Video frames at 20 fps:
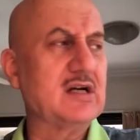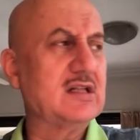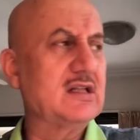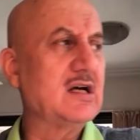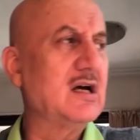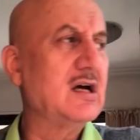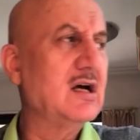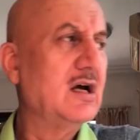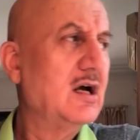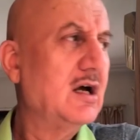रहा
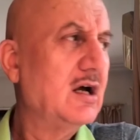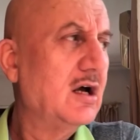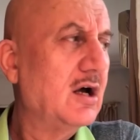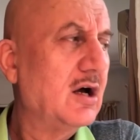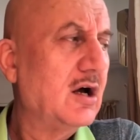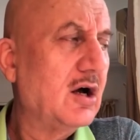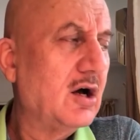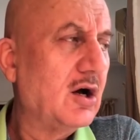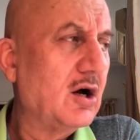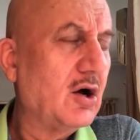था
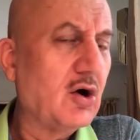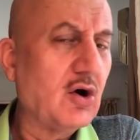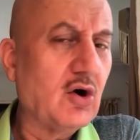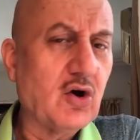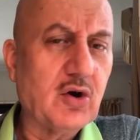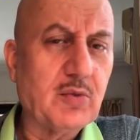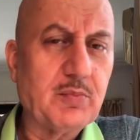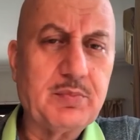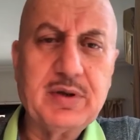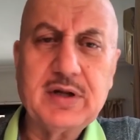
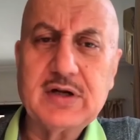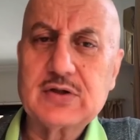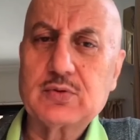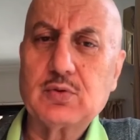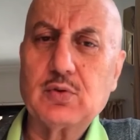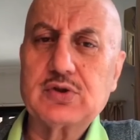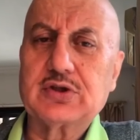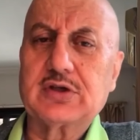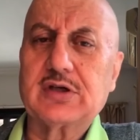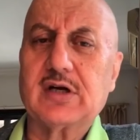और फिर
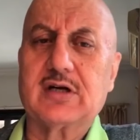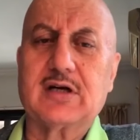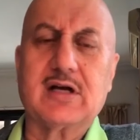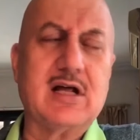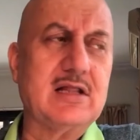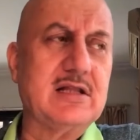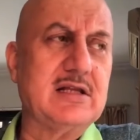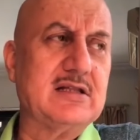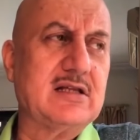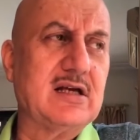सोच कर
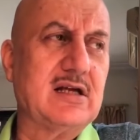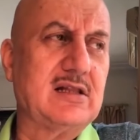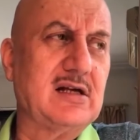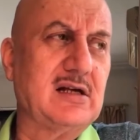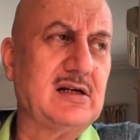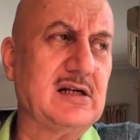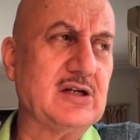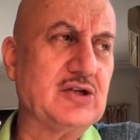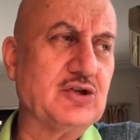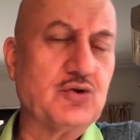टाल देता
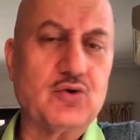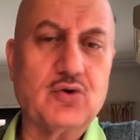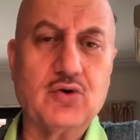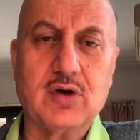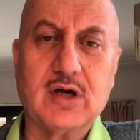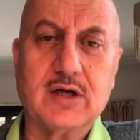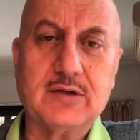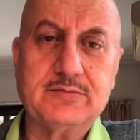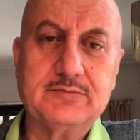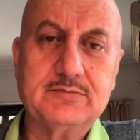था कि छोड़ो
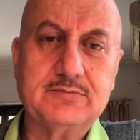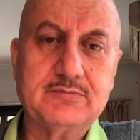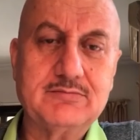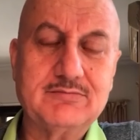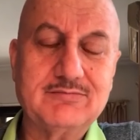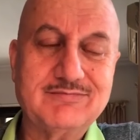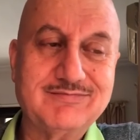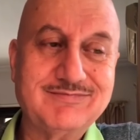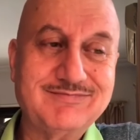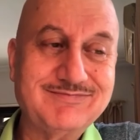ना
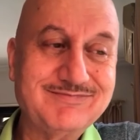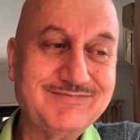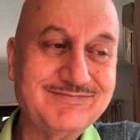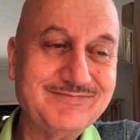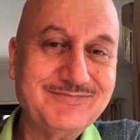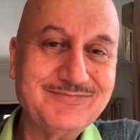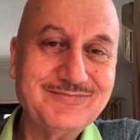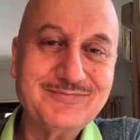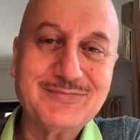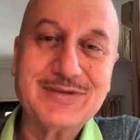
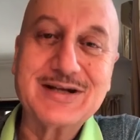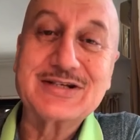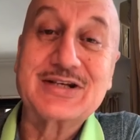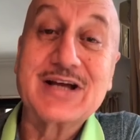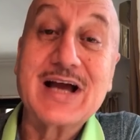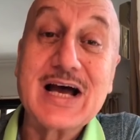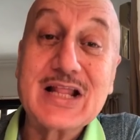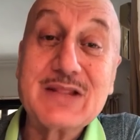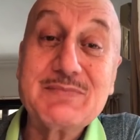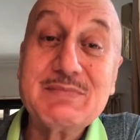पर
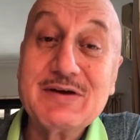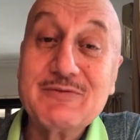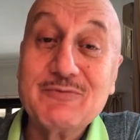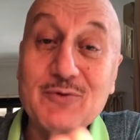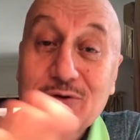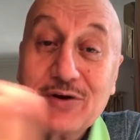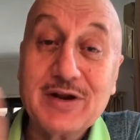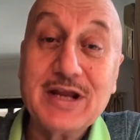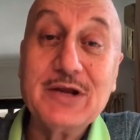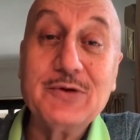शायद मैं
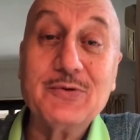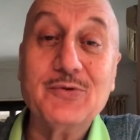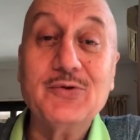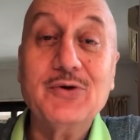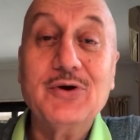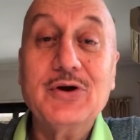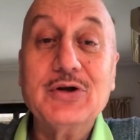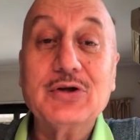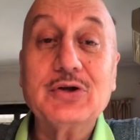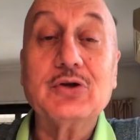वो नहीं
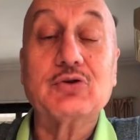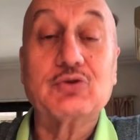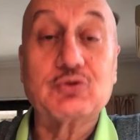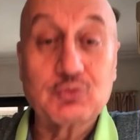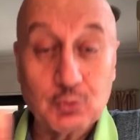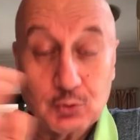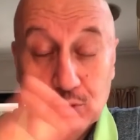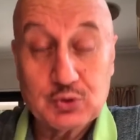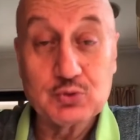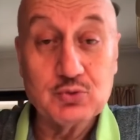हूँ कि
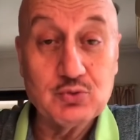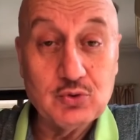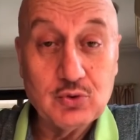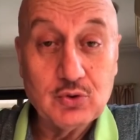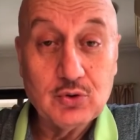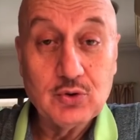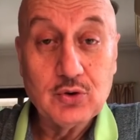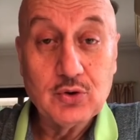सोचूं